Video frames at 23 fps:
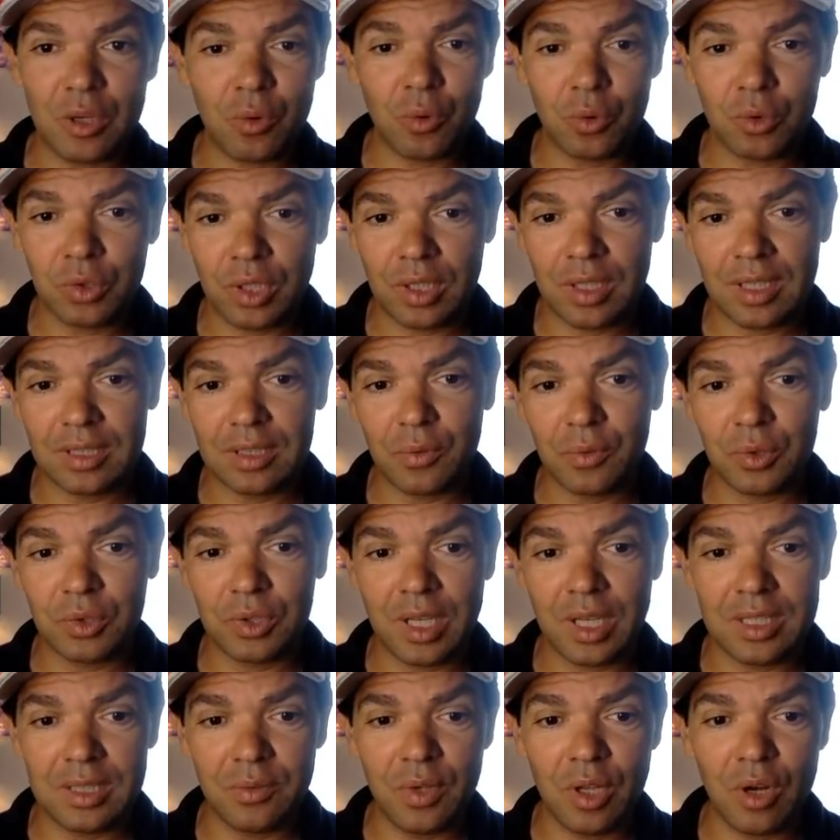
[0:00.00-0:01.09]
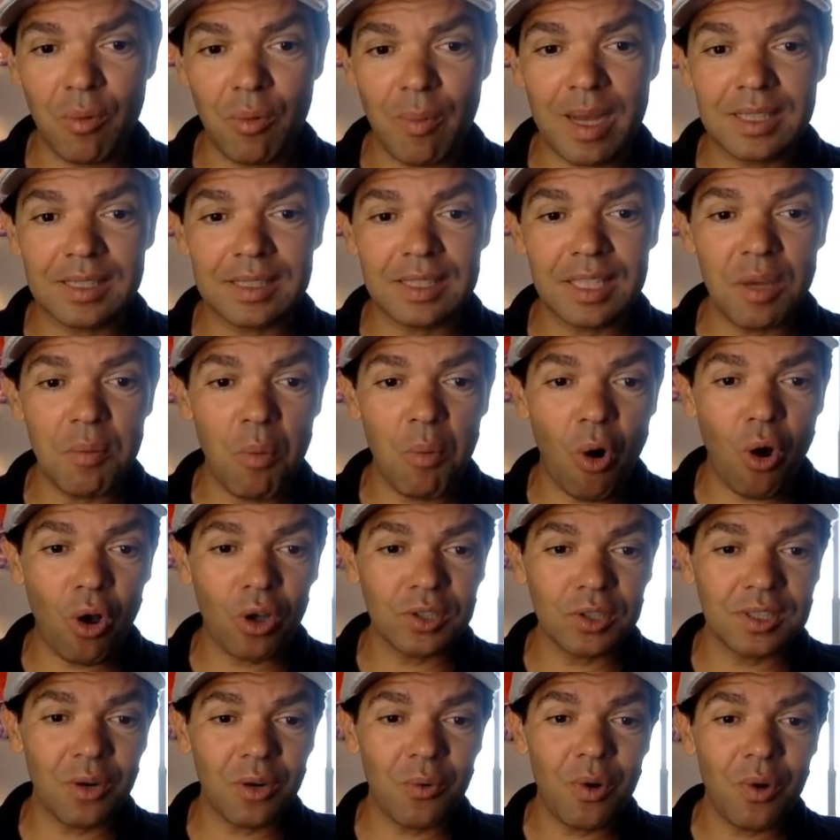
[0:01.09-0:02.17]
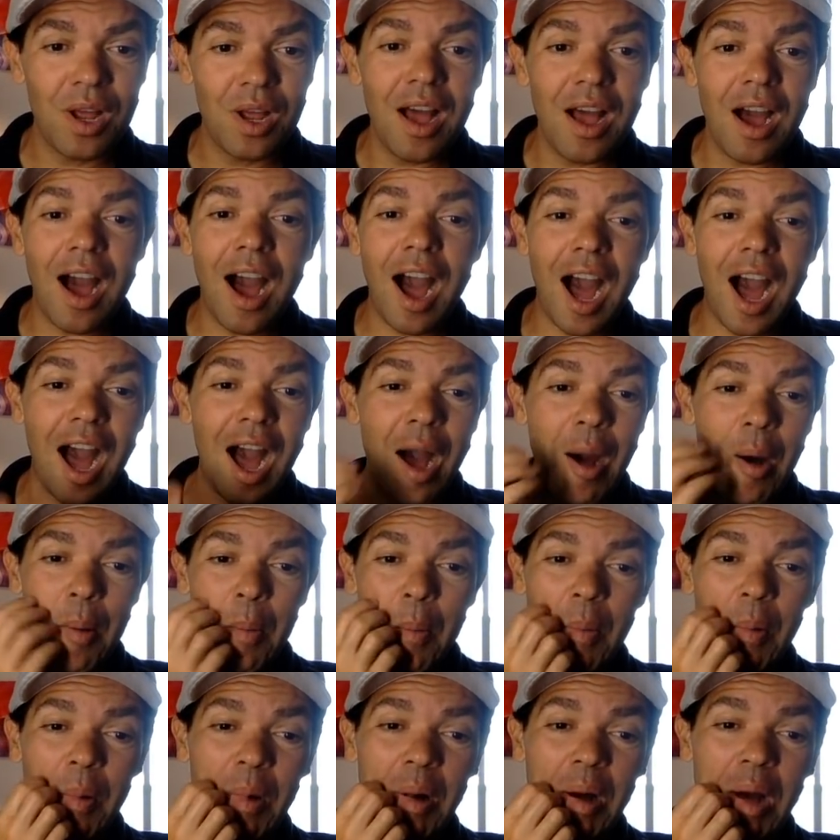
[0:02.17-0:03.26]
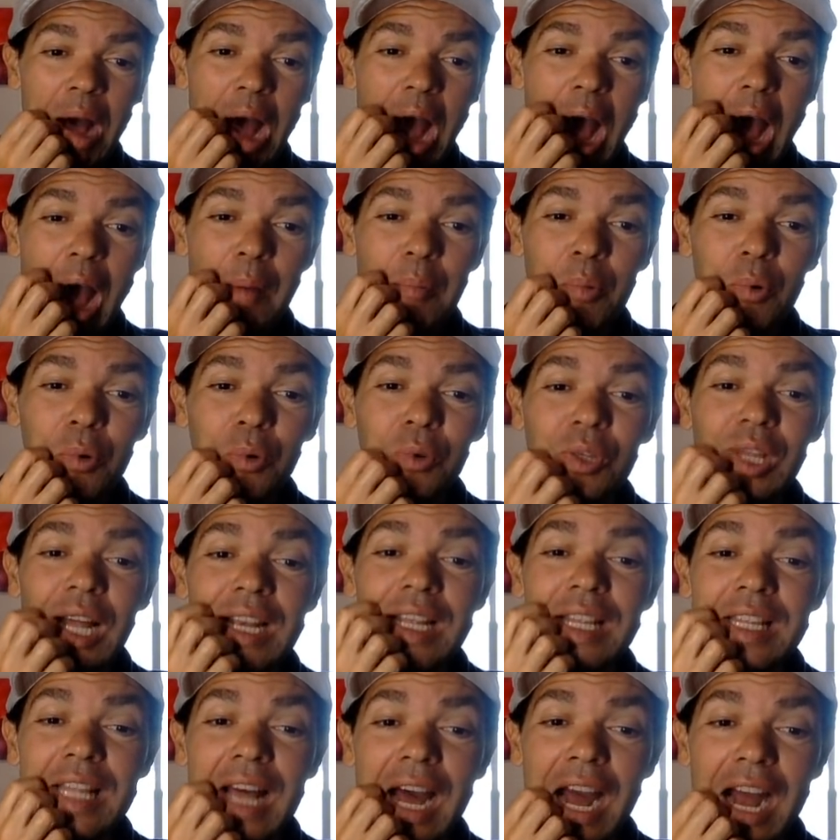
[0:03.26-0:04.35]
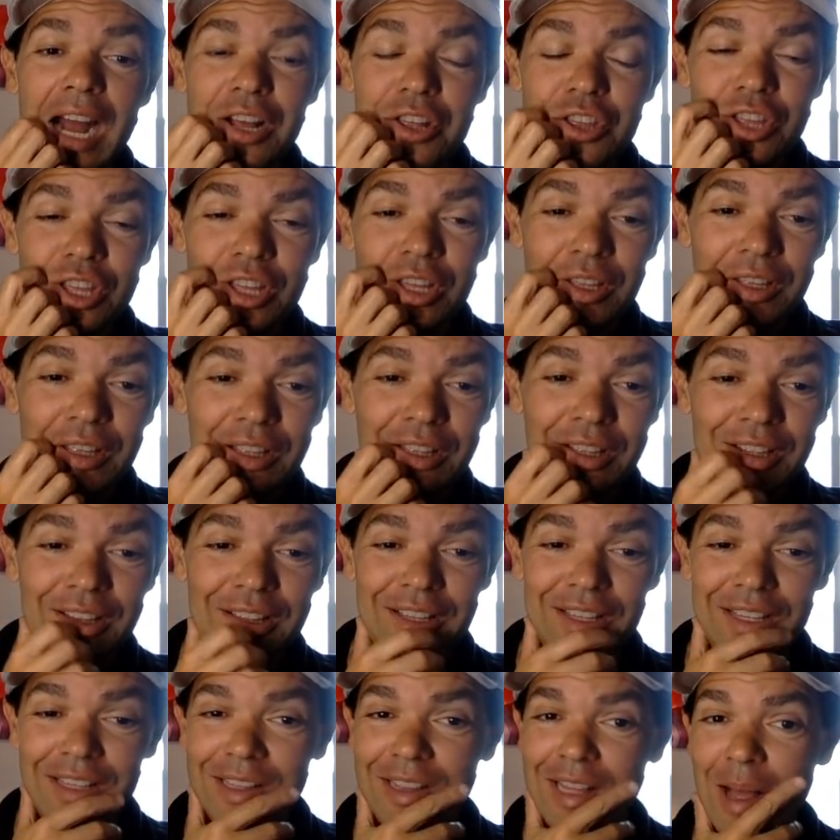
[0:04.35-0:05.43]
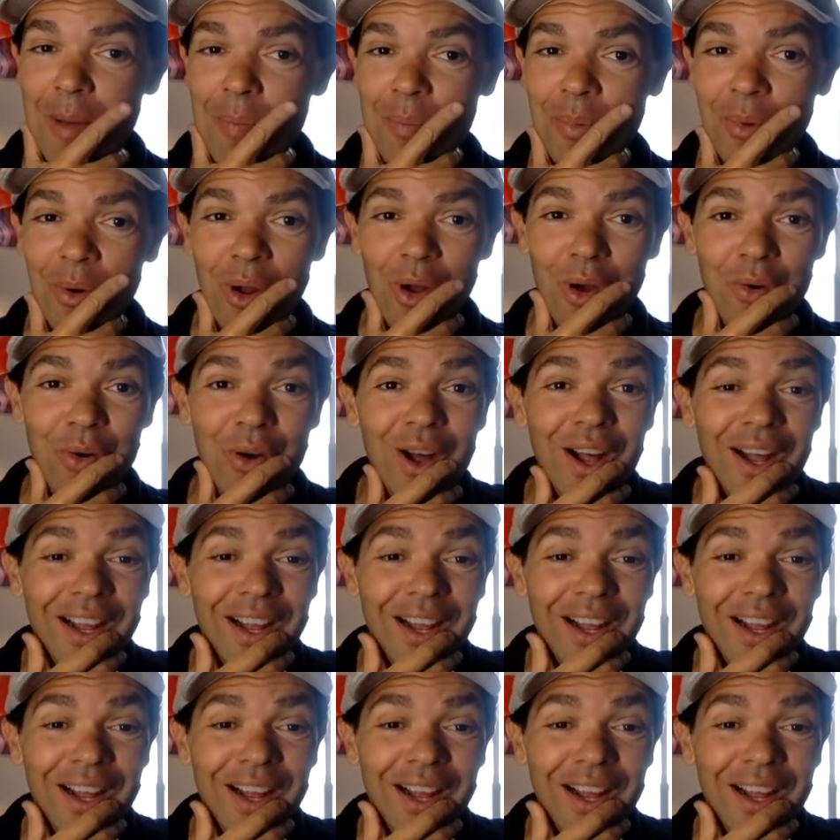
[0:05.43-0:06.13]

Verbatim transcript: com certeza vocês viram, mas que mostram a, a brutalidade da prova